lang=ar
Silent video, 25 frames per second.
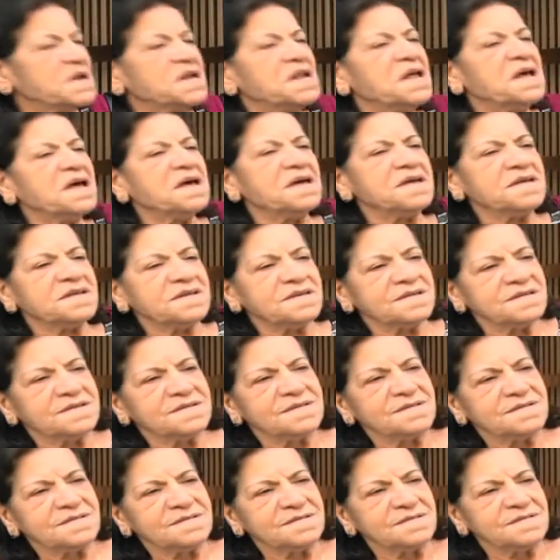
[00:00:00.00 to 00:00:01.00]
بناء
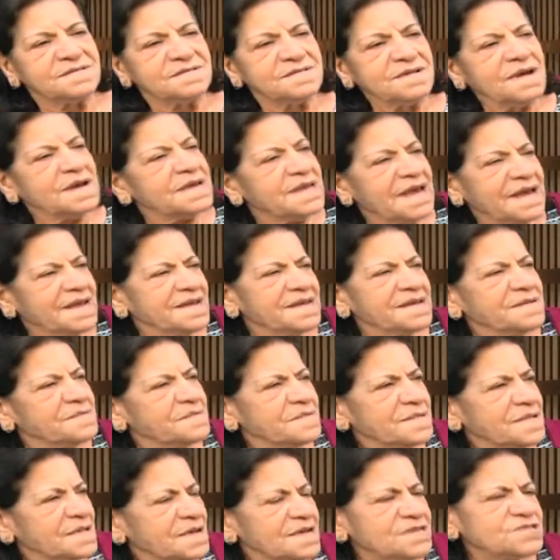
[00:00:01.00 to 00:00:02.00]

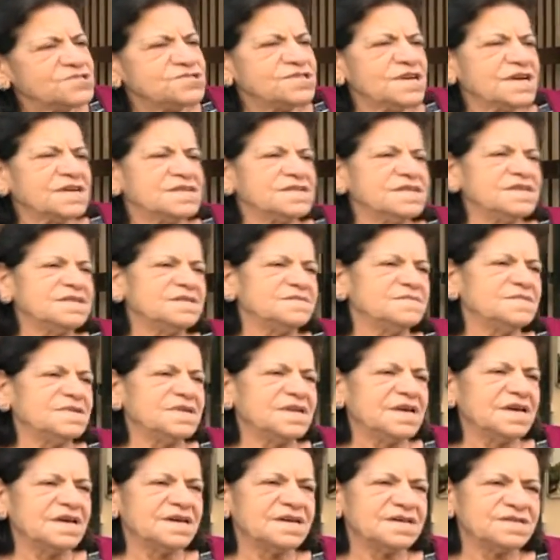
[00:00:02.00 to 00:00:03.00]
يعني اشياء كثير
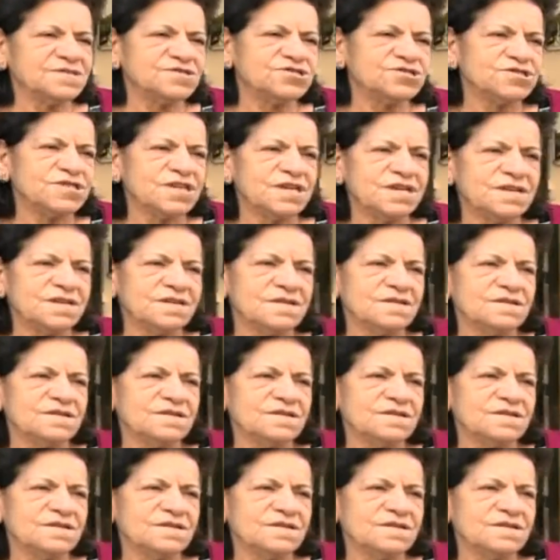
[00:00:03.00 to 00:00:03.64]
بين الرجال